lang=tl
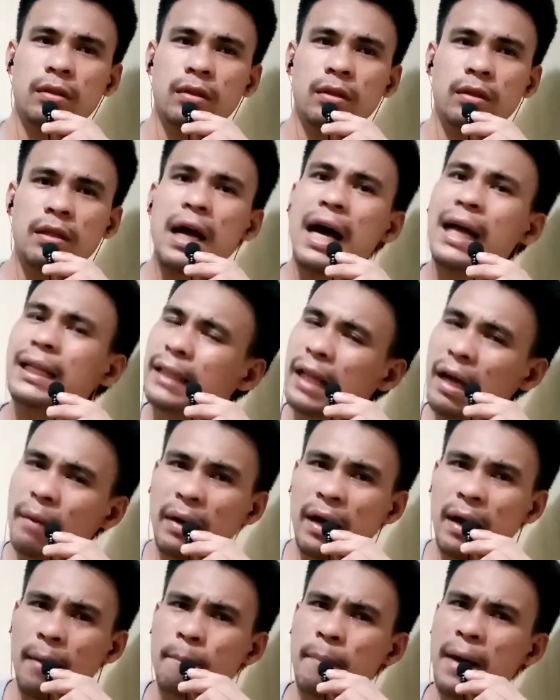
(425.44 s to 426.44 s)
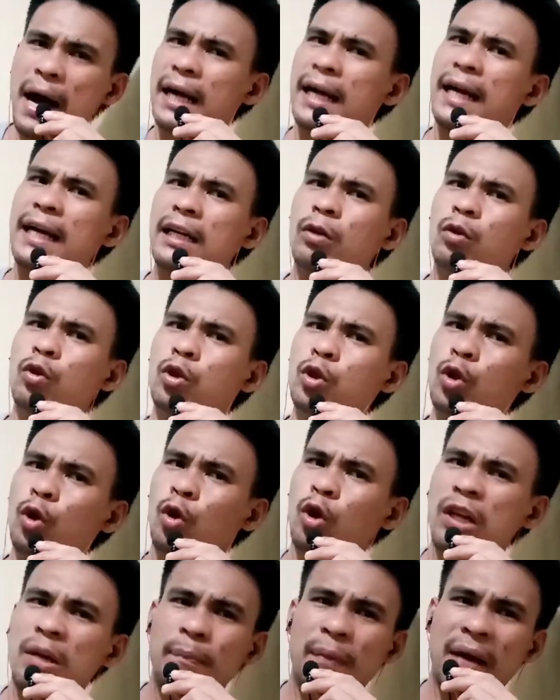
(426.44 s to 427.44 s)
Lahat ng mga bagay na gusto
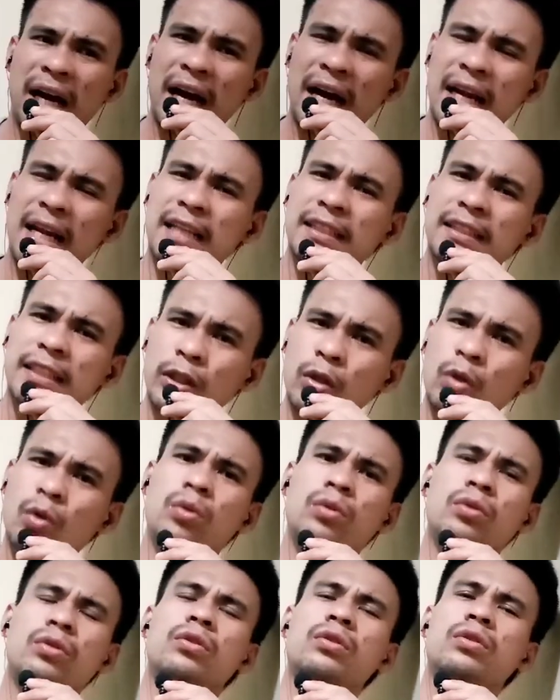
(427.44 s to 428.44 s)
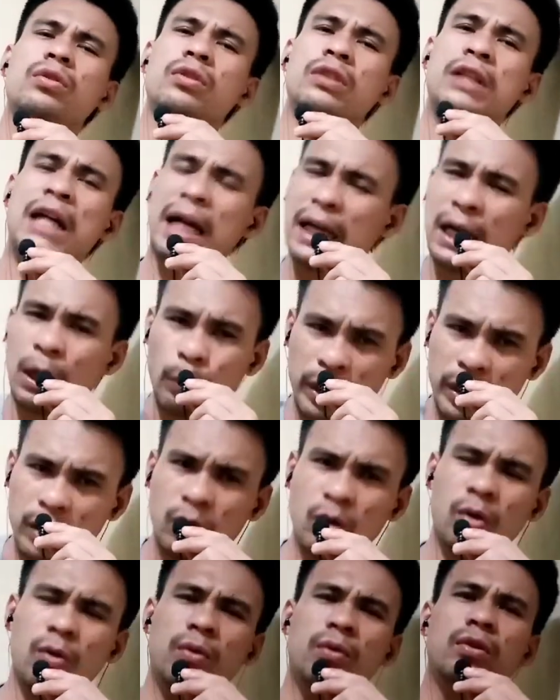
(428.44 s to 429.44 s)
ko ipangalan sa iyo, gagawin
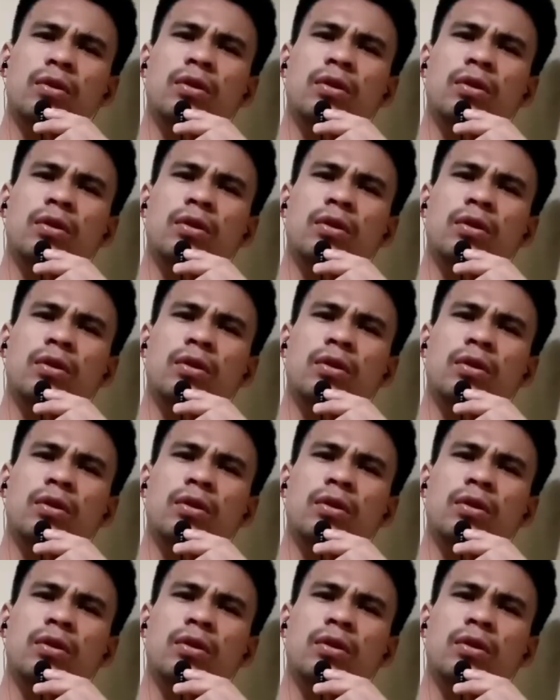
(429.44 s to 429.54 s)
ko.